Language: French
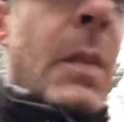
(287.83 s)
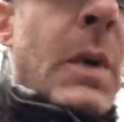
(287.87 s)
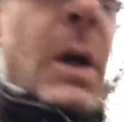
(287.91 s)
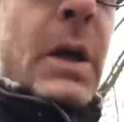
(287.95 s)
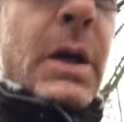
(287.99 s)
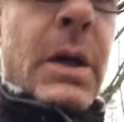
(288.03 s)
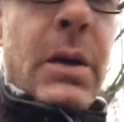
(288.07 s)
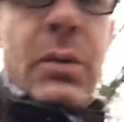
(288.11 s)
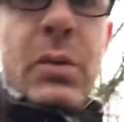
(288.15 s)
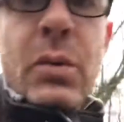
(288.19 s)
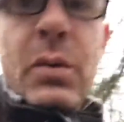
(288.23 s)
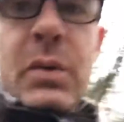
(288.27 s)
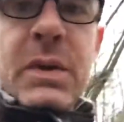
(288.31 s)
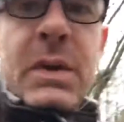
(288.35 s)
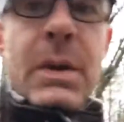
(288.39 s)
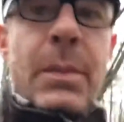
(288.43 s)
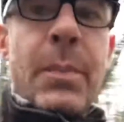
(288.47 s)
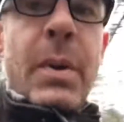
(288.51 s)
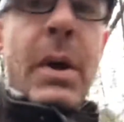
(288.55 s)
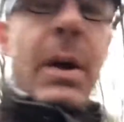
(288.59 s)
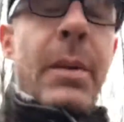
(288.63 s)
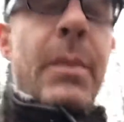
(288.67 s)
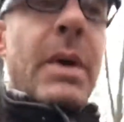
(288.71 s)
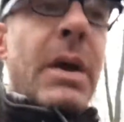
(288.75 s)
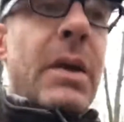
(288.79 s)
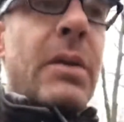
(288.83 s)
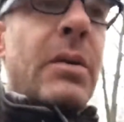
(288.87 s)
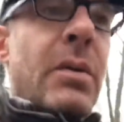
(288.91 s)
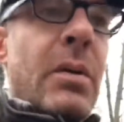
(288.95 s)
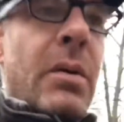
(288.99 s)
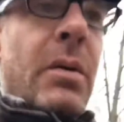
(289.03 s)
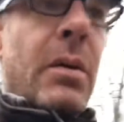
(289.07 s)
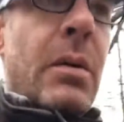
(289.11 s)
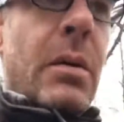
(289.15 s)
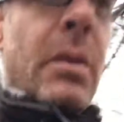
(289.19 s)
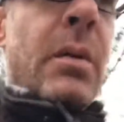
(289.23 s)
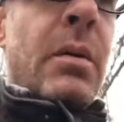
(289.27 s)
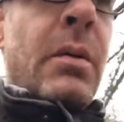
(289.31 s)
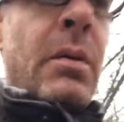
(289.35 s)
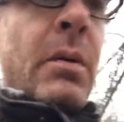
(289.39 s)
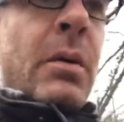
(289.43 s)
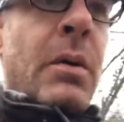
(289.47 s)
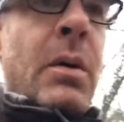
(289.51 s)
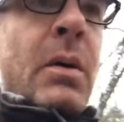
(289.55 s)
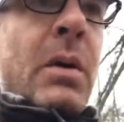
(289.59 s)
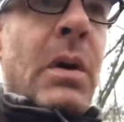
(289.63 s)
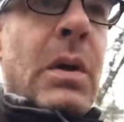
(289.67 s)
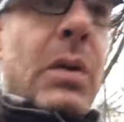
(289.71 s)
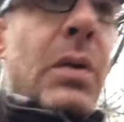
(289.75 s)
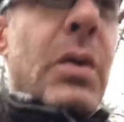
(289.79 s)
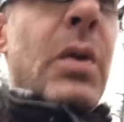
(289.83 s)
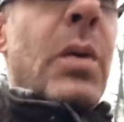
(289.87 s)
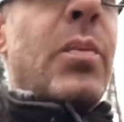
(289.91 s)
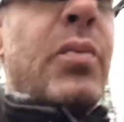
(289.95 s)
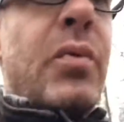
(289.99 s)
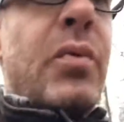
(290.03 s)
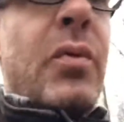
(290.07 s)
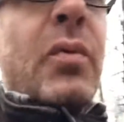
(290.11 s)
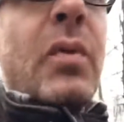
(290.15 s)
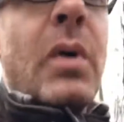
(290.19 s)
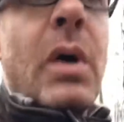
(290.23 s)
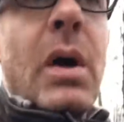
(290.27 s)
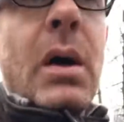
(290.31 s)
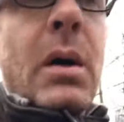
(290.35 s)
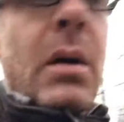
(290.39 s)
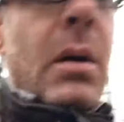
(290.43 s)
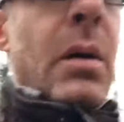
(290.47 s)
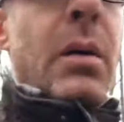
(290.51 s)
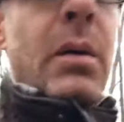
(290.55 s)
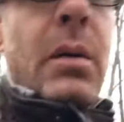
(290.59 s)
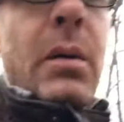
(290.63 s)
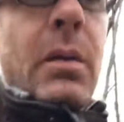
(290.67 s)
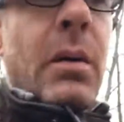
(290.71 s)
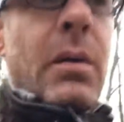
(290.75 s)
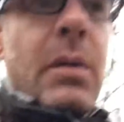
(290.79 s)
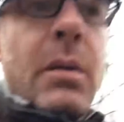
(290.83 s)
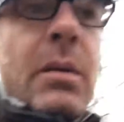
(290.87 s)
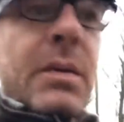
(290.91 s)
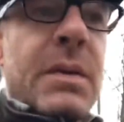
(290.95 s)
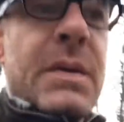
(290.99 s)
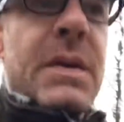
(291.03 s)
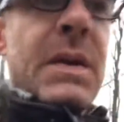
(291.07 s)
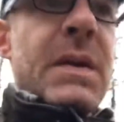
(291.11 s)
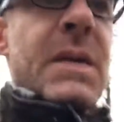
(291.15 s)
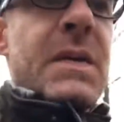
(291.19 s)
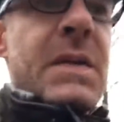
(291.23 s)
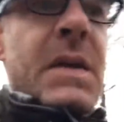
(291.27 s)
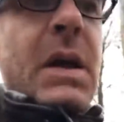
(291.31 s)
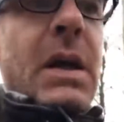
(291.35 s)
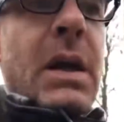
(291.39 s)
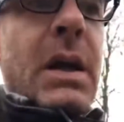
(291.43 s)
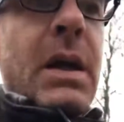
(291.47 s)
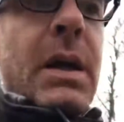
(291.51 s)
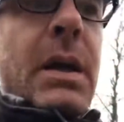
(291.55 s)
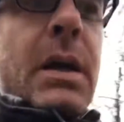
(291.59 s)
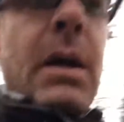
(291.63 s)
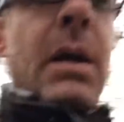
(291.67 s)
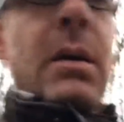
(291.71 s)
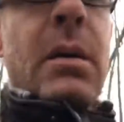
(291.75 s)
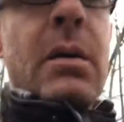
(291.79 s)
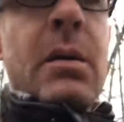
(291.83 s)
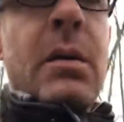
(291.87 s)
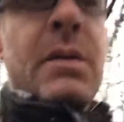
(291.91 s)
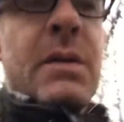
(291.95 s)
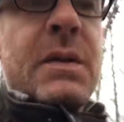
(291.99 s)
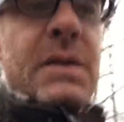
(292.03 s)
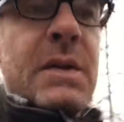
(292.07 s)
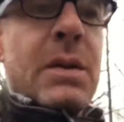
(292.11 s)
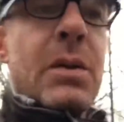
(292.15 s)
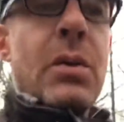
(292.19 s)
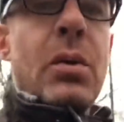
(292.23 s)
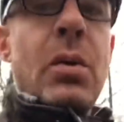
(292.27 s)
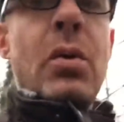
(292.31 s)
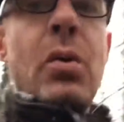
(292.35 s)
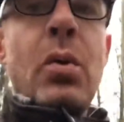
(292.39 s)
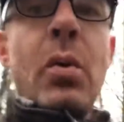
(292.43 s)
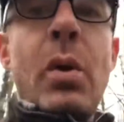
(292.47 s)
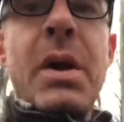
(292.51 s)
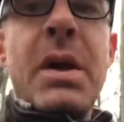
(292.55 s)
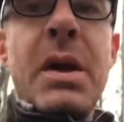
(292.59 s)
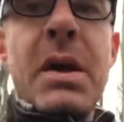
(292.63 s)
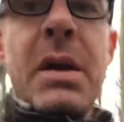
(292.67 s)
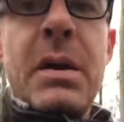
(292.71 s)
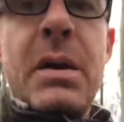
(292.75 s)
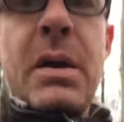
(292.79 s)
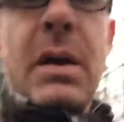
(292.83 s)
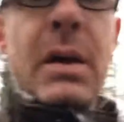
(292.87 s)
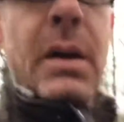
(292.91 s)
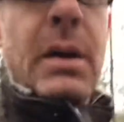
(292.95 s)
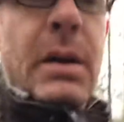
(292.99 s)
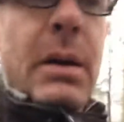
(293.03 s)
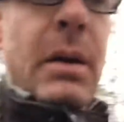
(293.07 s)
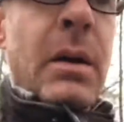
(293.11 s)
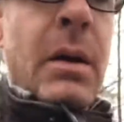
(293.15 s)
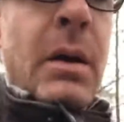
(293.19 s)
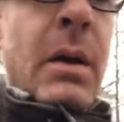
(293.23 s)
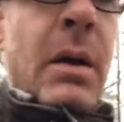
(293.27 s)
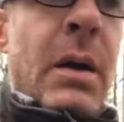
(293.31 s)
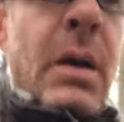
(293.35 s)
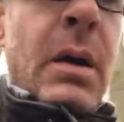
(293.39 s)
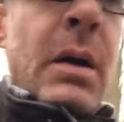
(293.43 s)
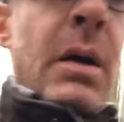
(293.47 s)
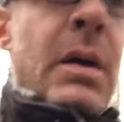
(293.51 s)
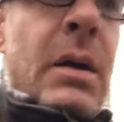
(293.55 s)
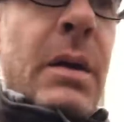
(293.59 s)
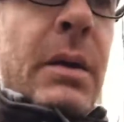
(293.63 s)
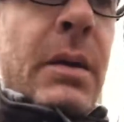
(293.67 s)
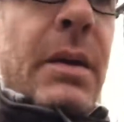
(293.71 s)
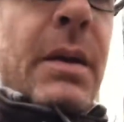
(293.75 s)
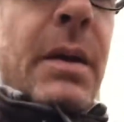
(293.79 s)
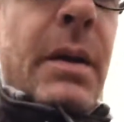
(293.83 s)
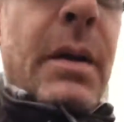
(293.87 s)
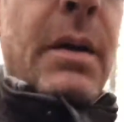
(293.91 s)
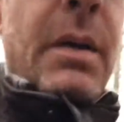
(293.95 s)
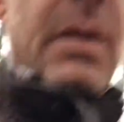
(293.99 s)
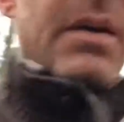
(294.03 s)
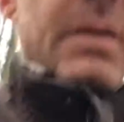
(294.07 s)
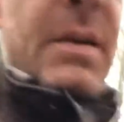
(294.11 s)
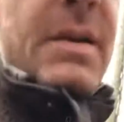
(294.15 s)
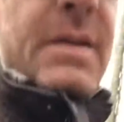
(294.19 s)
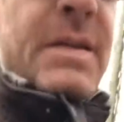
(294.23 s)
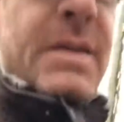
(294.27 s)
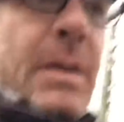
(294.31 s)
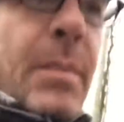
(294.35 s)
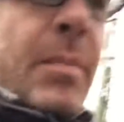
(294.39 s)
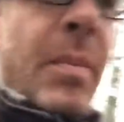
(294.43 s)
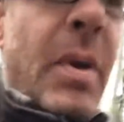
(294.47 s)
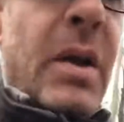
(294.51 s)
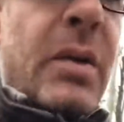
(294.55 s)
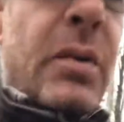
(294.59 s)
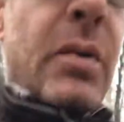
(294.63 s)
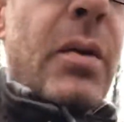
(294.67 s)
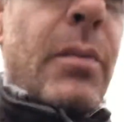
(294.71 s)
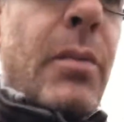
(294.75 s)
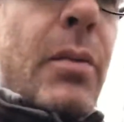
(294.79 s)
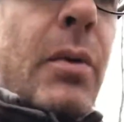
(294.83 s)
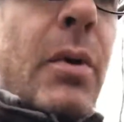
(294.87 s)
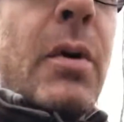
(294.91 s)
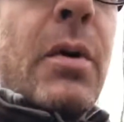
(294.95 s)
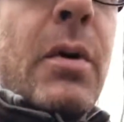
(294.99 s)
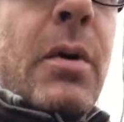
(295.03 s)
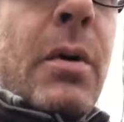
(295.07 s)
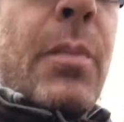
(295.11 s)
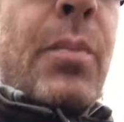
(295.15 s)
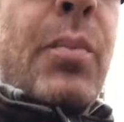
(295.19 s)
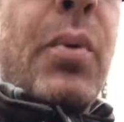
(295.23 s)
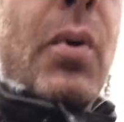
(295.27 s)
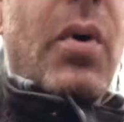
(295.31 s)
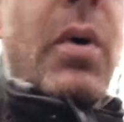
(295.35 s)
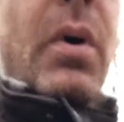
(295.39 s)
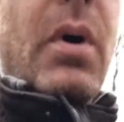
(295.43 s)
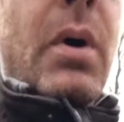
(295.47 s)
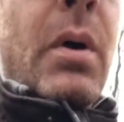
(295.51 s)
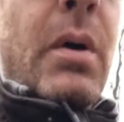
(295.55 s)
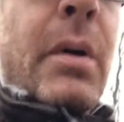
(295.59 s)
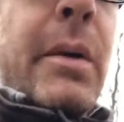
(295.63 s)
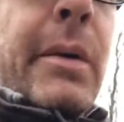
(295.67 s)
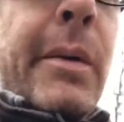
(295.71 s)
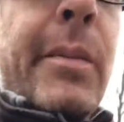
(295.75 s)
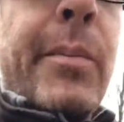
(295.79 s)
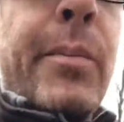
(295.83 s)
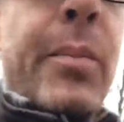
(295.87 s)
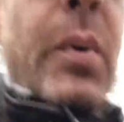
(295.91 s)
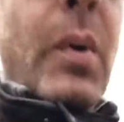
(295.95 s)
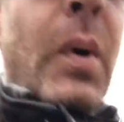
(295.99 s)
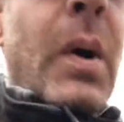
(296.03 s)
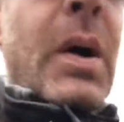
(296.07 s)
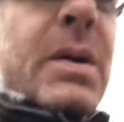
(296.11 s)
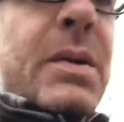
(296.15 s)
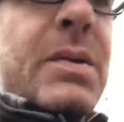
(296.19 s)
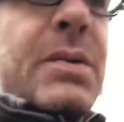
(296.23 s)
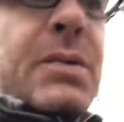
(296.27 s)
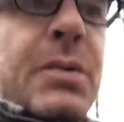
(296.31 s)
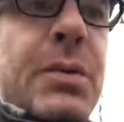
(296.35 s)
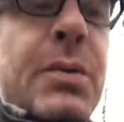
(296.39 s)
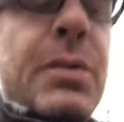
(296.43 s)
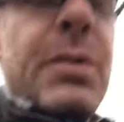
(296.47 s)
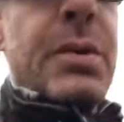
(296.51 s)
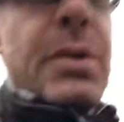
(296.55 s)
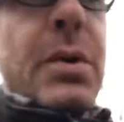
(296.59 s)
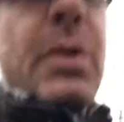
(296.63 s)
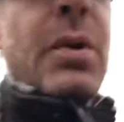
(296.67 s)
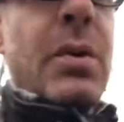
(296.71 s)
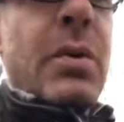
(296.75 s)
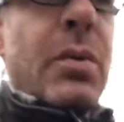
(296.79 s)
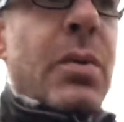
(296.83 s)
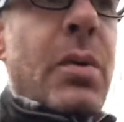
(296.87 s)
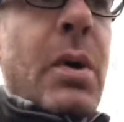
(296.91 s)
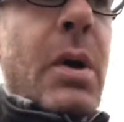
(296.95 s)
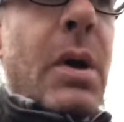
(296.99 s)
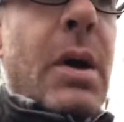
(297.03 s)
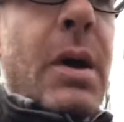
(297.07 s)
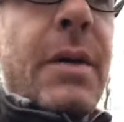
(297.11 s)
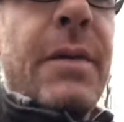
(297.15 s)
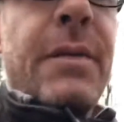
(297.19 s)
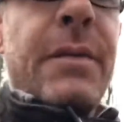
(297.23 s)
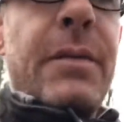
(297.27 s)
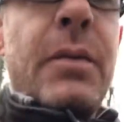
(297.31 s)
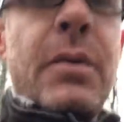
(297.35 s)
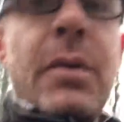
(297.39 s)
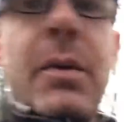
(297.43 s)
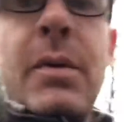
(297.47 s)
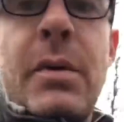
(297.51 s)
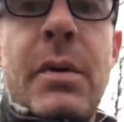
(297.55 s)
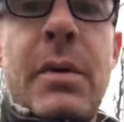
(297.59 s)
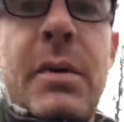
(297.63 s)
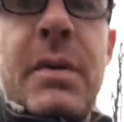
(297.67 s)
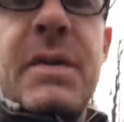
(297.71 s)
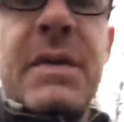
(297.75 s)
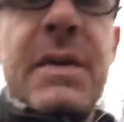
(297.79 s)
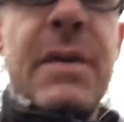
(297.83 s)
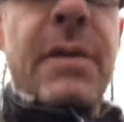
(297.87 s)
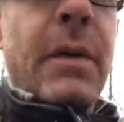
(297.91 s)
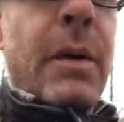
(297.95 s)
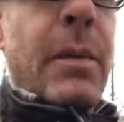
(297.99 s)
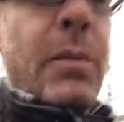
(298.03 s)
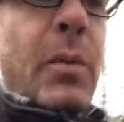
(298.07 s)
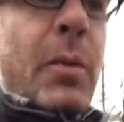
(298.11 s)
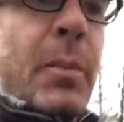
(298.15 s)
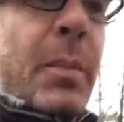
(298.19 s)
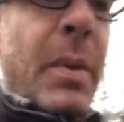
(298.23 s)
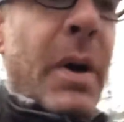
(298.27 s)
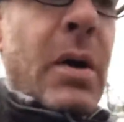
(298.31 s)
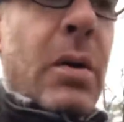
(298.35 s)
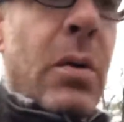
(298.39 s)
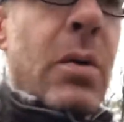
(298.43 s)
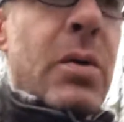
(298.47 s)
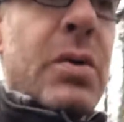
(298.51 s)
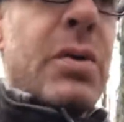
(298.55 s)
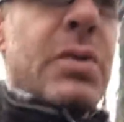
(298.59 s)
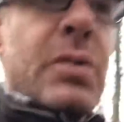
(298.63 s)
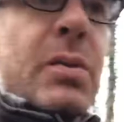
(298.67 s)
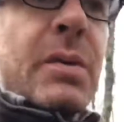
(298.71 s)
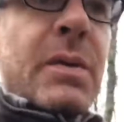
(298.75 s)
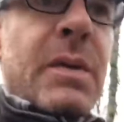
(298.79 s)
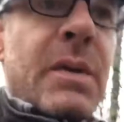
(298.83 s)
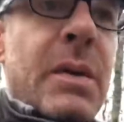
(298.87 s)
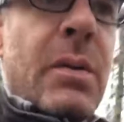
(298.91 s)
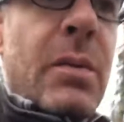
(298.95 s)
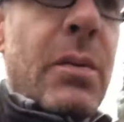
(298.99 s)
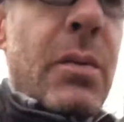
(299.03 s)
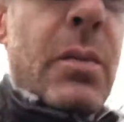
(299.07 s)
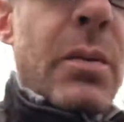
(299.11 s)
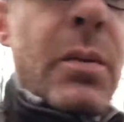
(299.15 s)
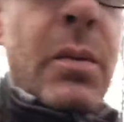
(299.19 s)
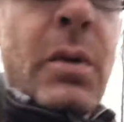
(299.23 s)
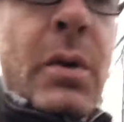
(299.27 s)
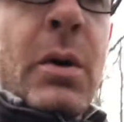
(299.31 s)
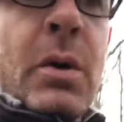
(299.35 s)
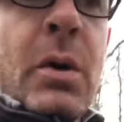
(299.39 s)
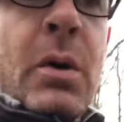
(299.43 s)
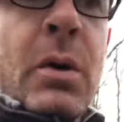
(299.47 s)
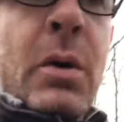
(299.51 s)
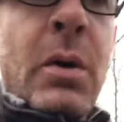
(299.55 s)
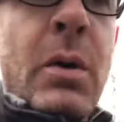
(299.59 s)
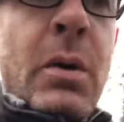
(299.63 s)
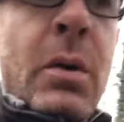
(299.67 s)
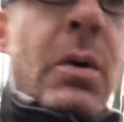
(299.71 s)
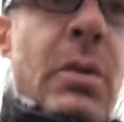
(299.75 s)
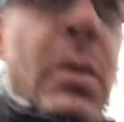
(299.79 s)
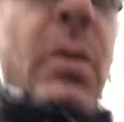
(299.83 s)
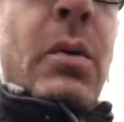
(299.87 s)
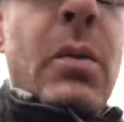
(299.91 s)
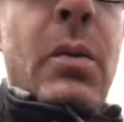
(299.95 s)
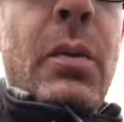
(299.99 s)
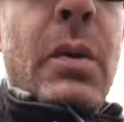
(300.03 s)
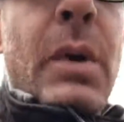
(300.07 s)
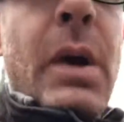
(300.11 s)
et donc ça permet de, pouvoir euh, s'installer. Sinon, loyer des, appartements euh, euh, pour, un studio ou un F2, c'est vraiment pas grand chose. Hein. On,